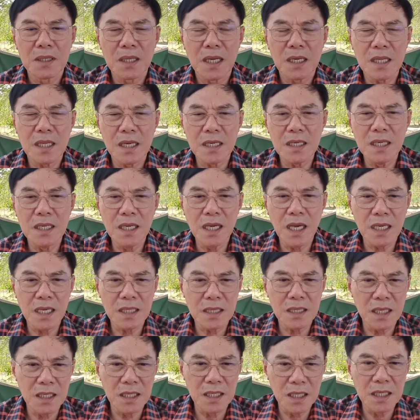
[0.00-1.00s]
ทั้งทั้งที่ไอ้
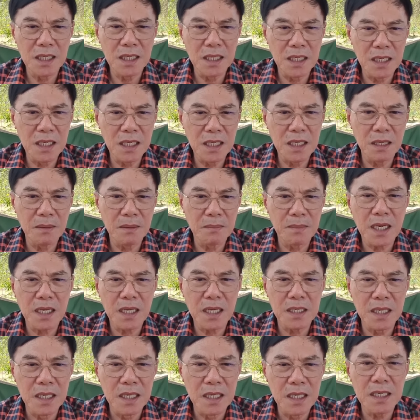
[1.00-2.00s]
ที่ดีๆเนี่ยมัน
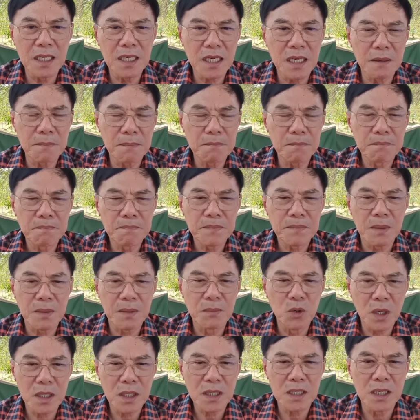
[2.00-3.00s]
ก็เยอะนะครับ
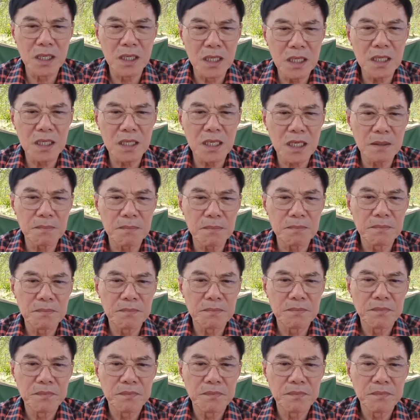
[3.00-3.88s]
ตำรวจเยอะนะครับ